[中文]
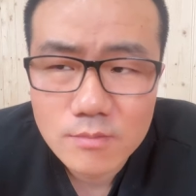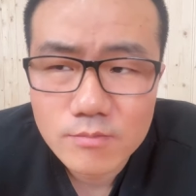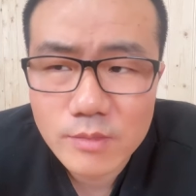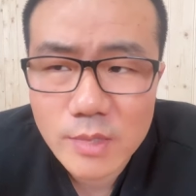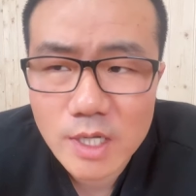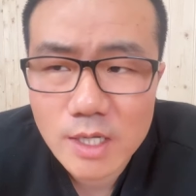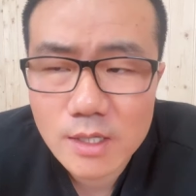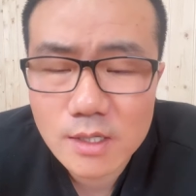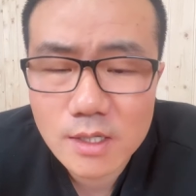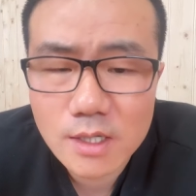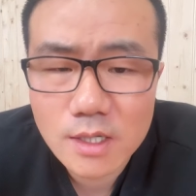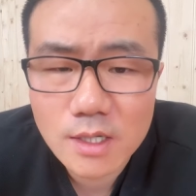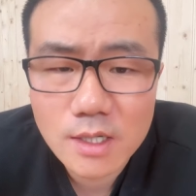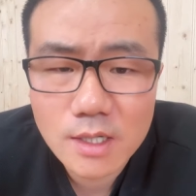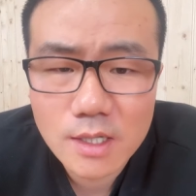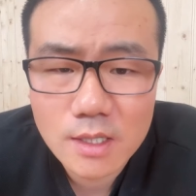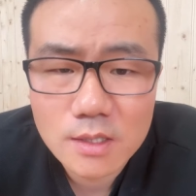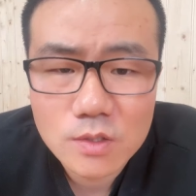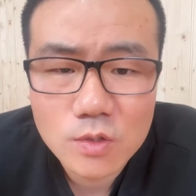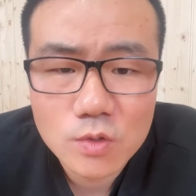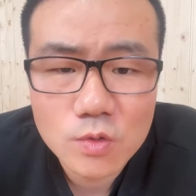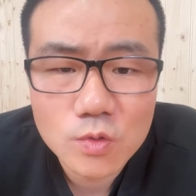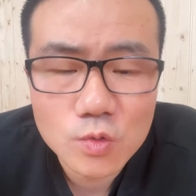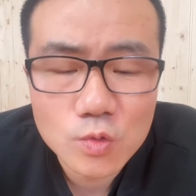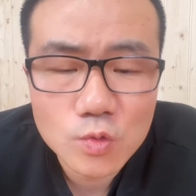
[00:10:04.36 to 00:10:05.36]
每个人啊
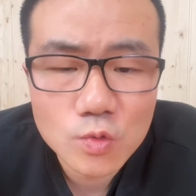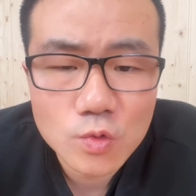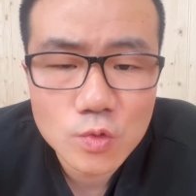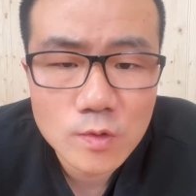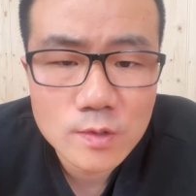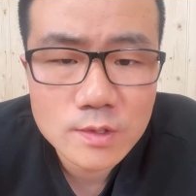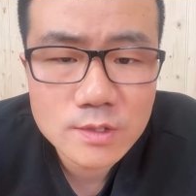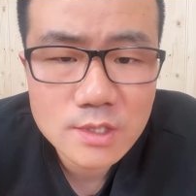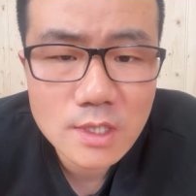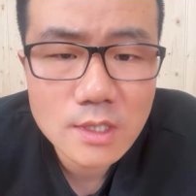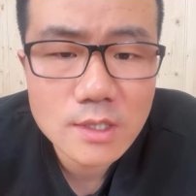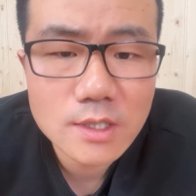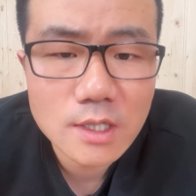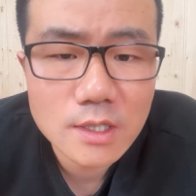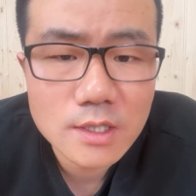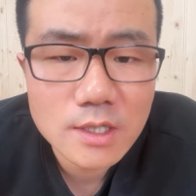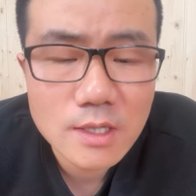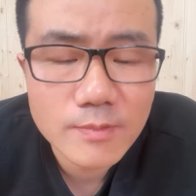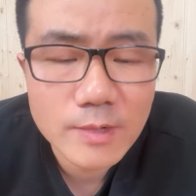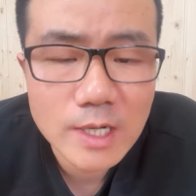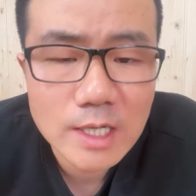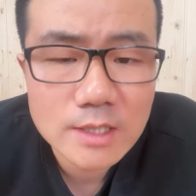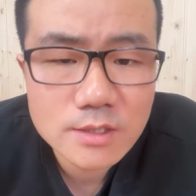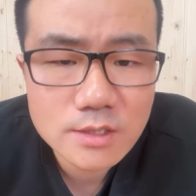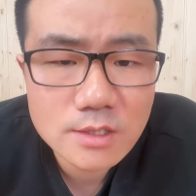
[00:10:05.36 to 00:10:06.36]
都如同圣人一
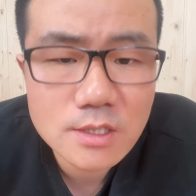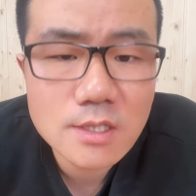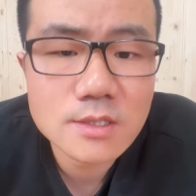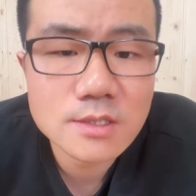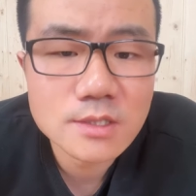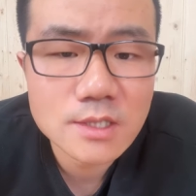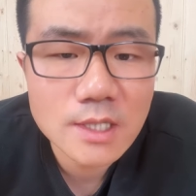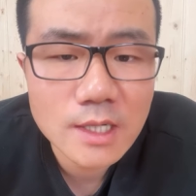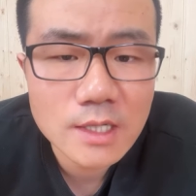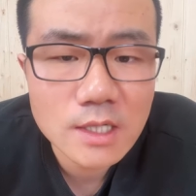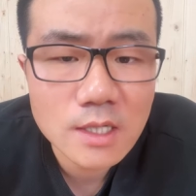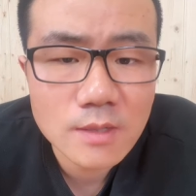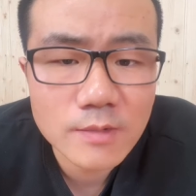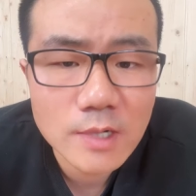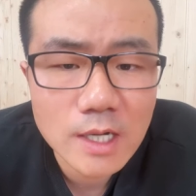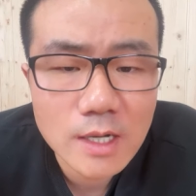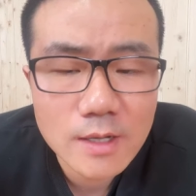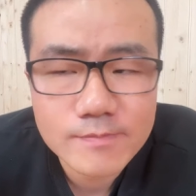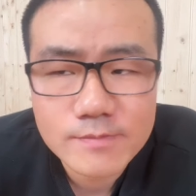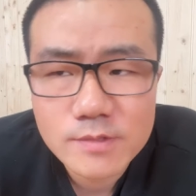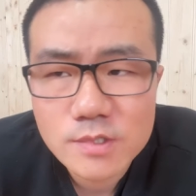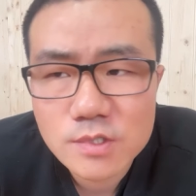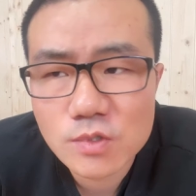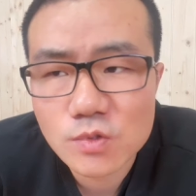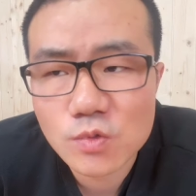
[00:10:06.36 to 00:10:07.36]
般，圣贤一般，
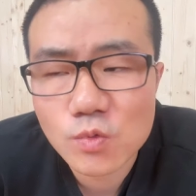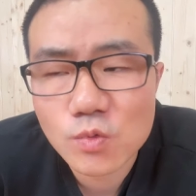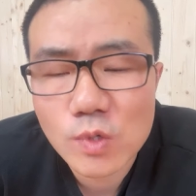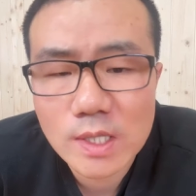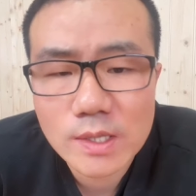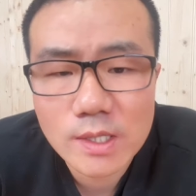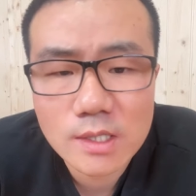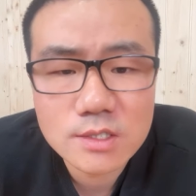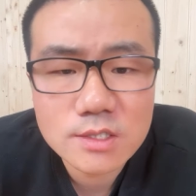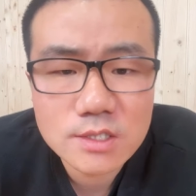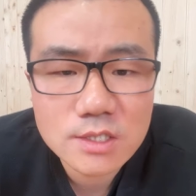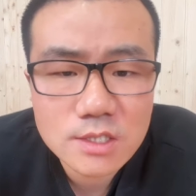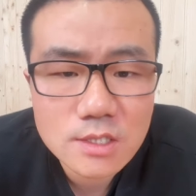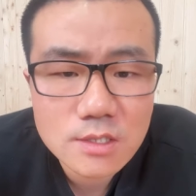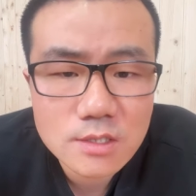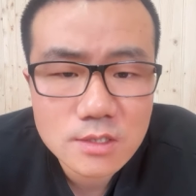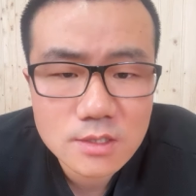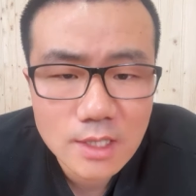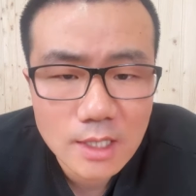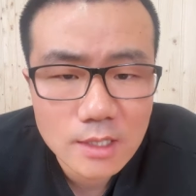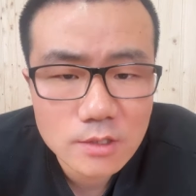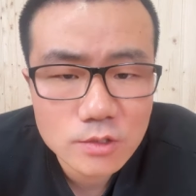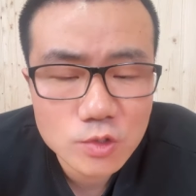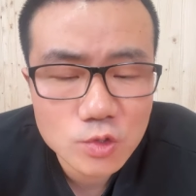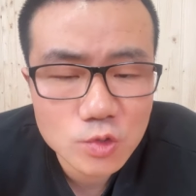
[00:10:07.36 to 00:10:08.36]
就我能欣
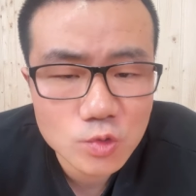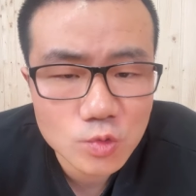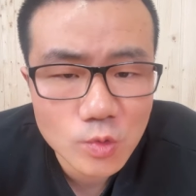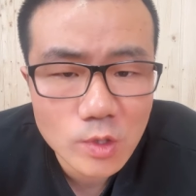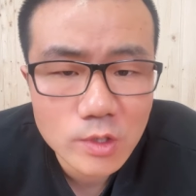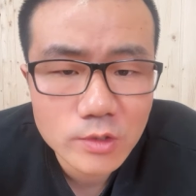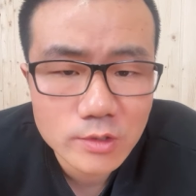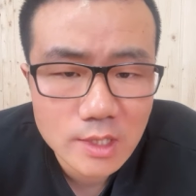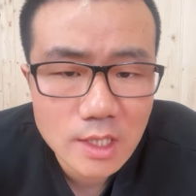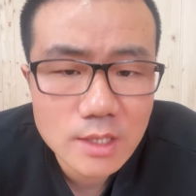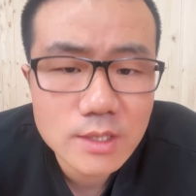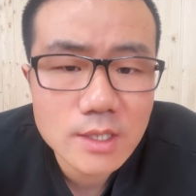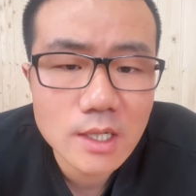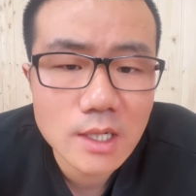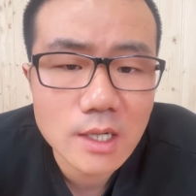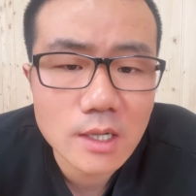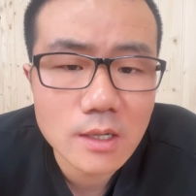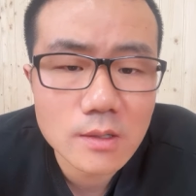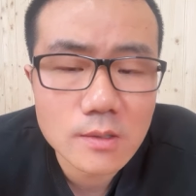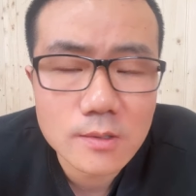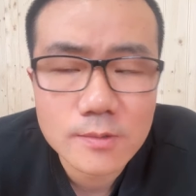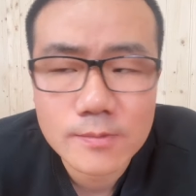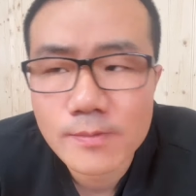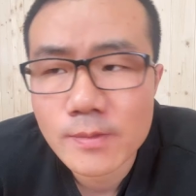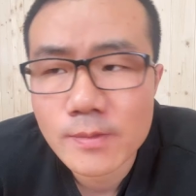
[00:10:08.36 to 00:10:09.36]
赏所有人的好，